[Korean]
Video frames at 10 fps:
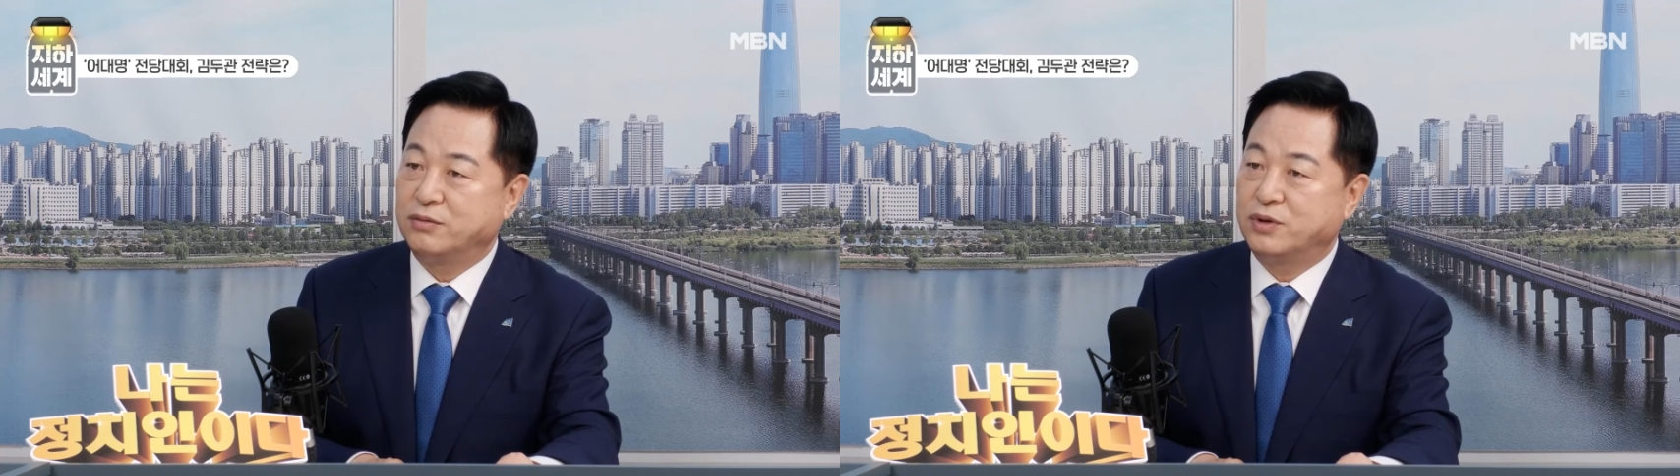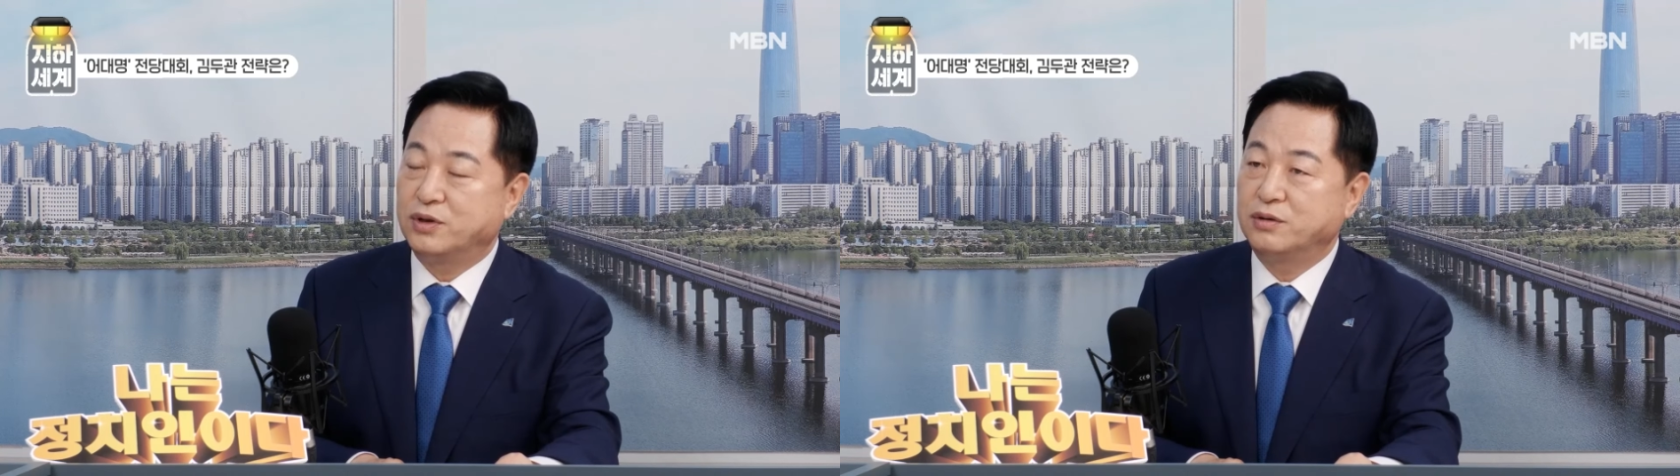
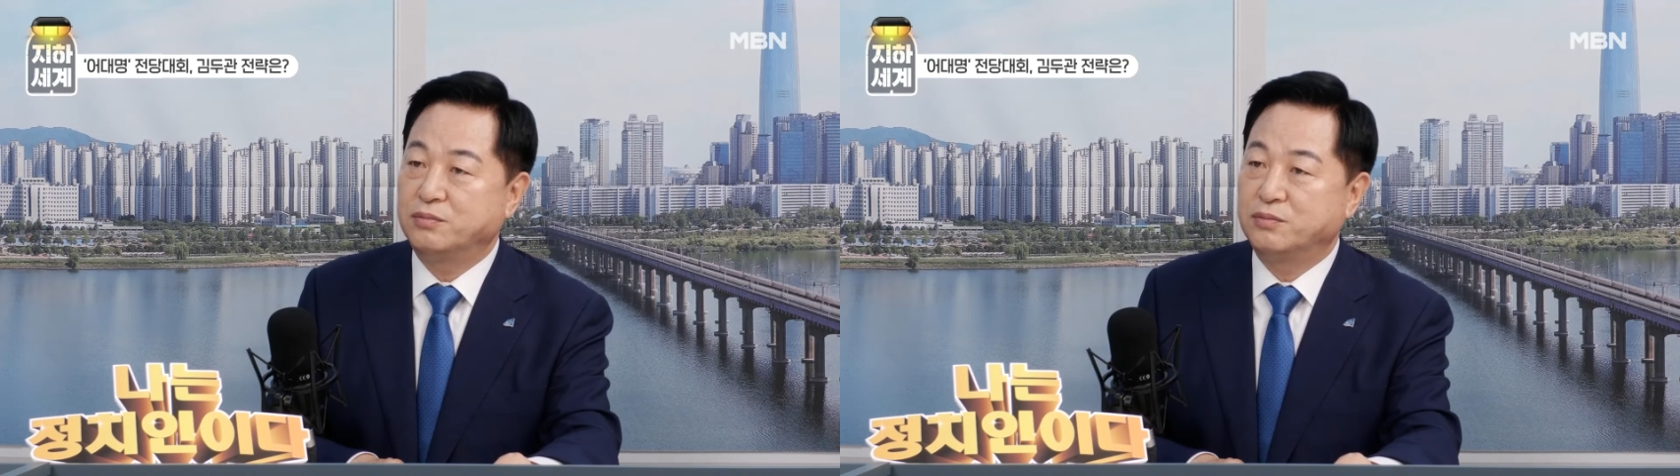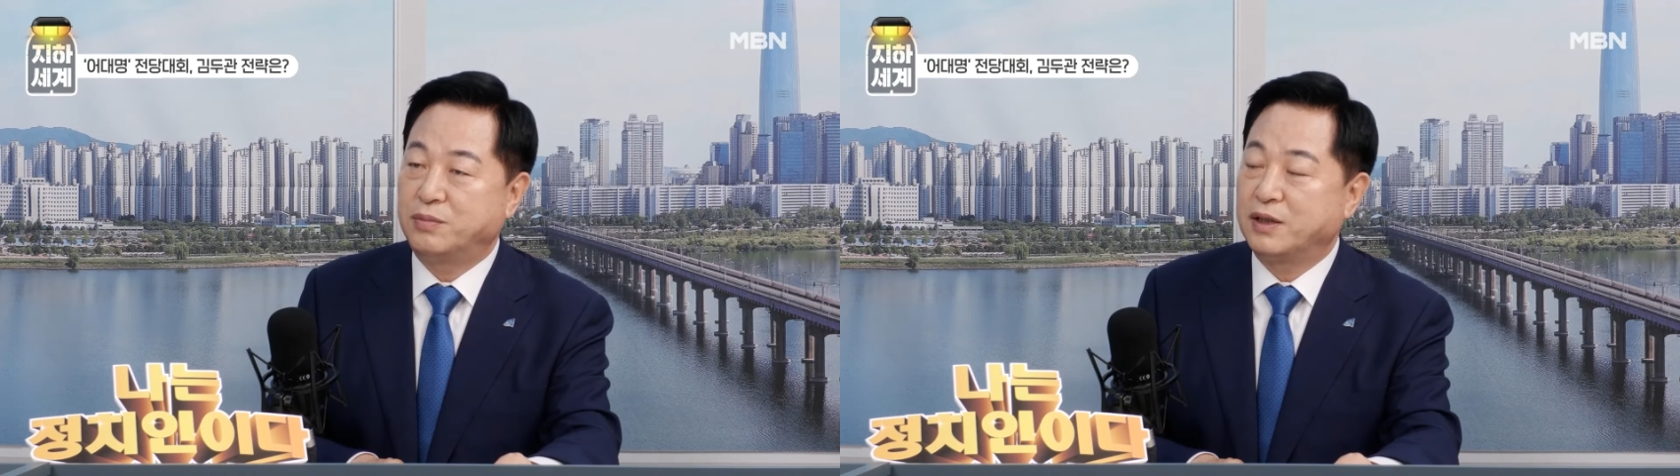
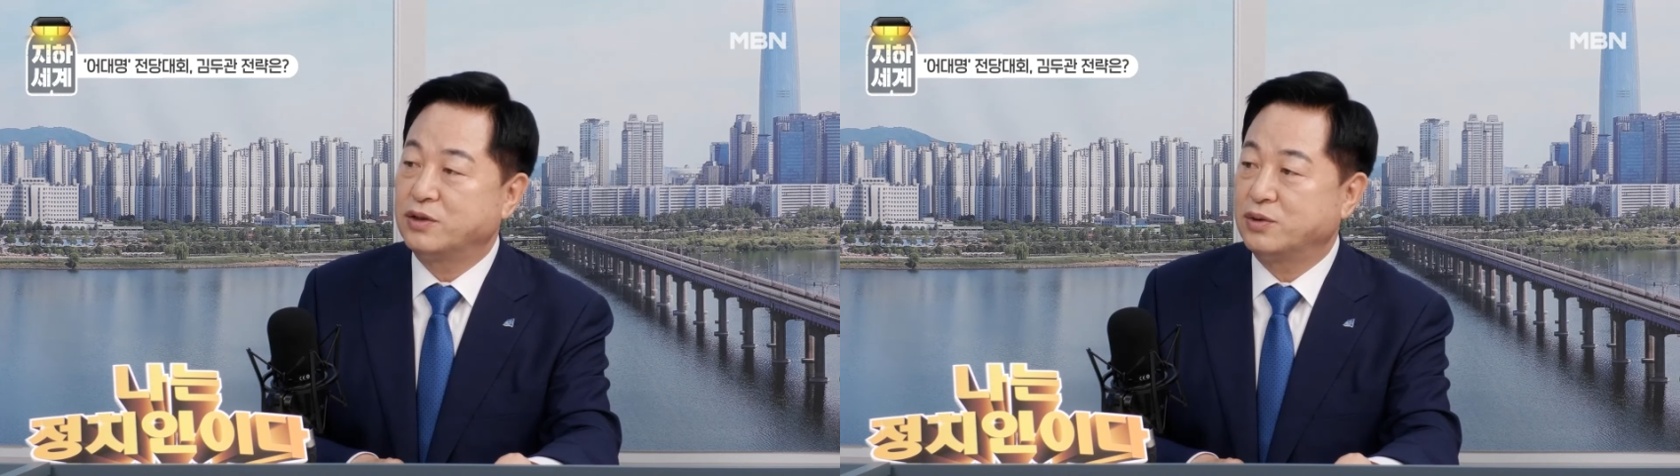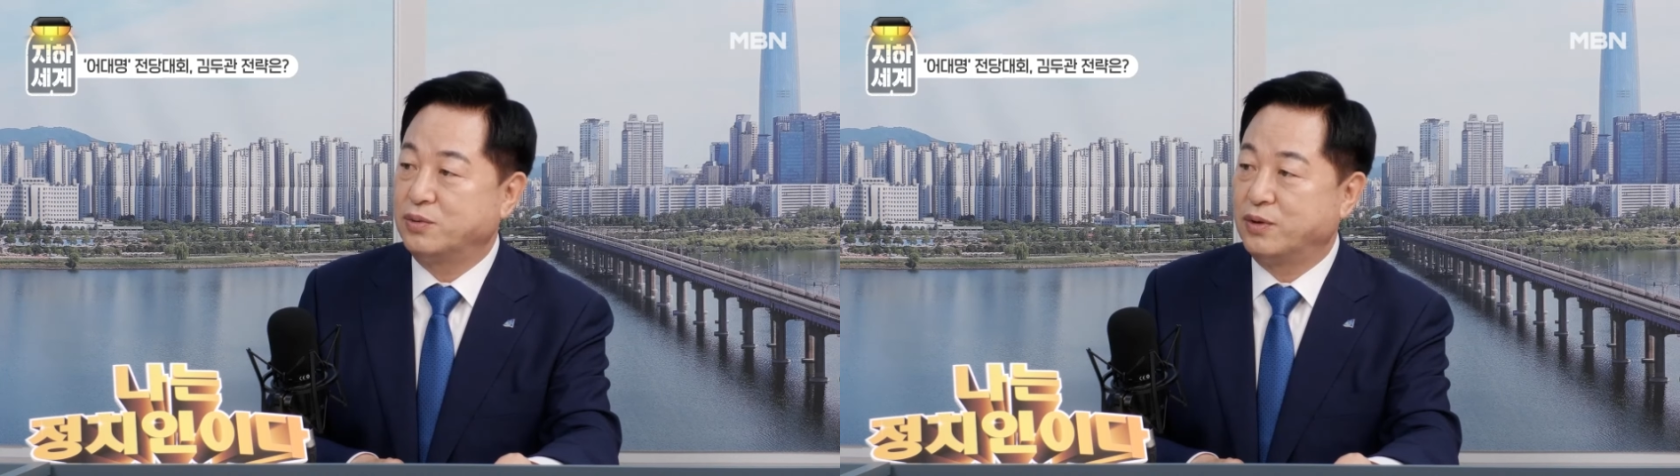지금
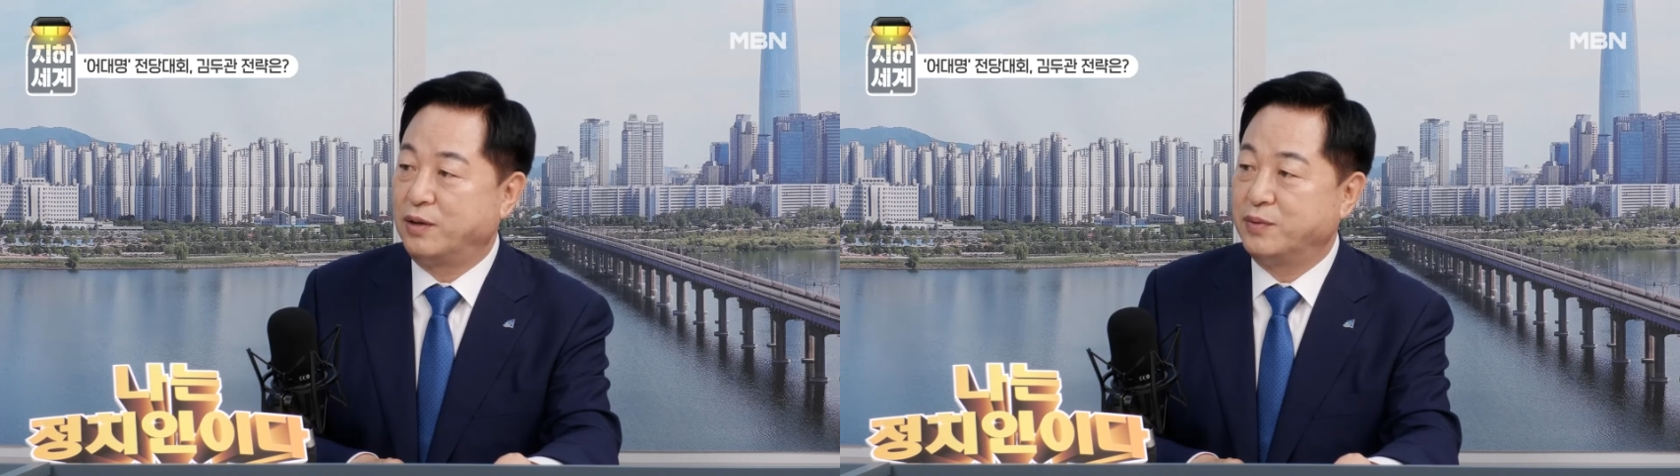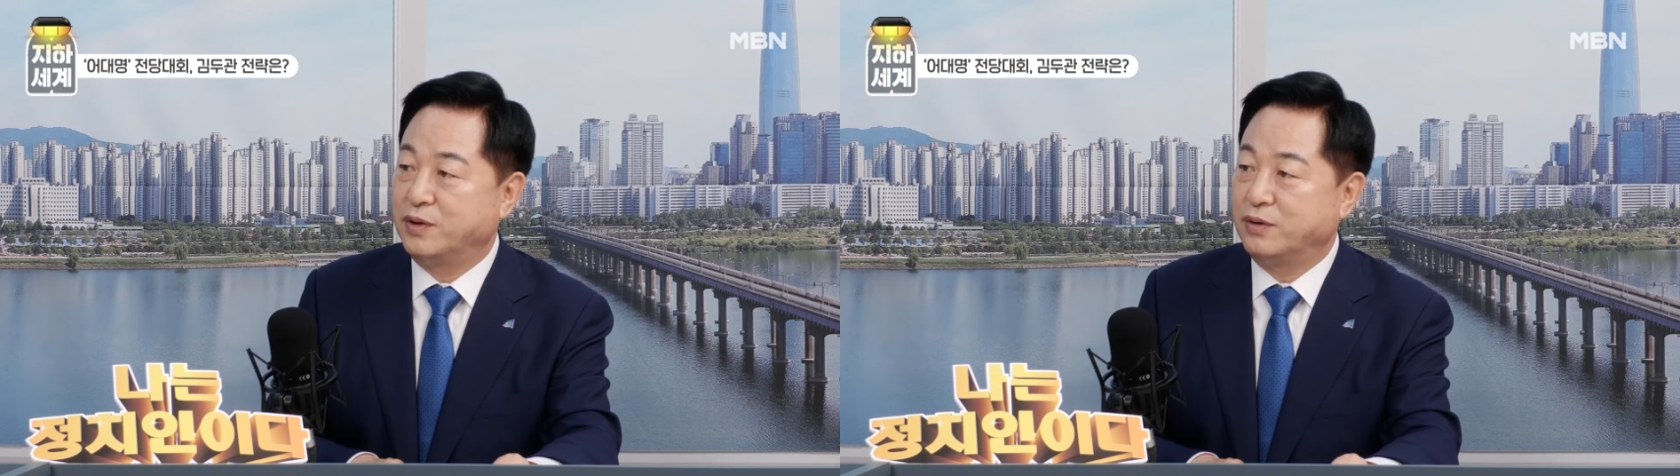방식으로
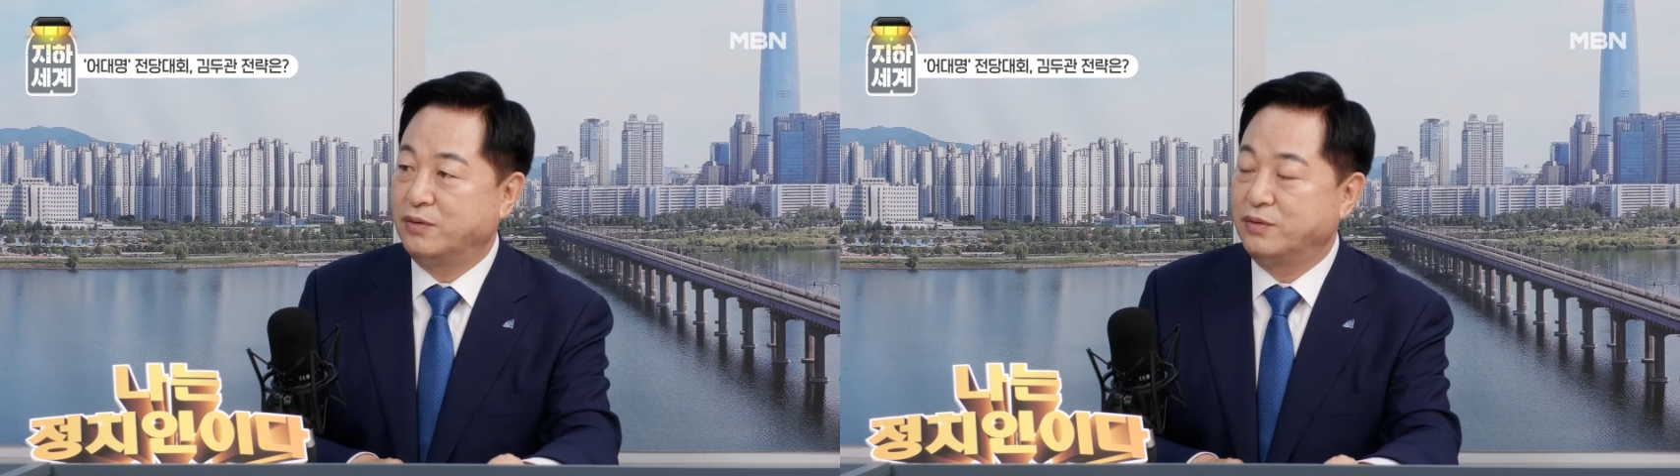가면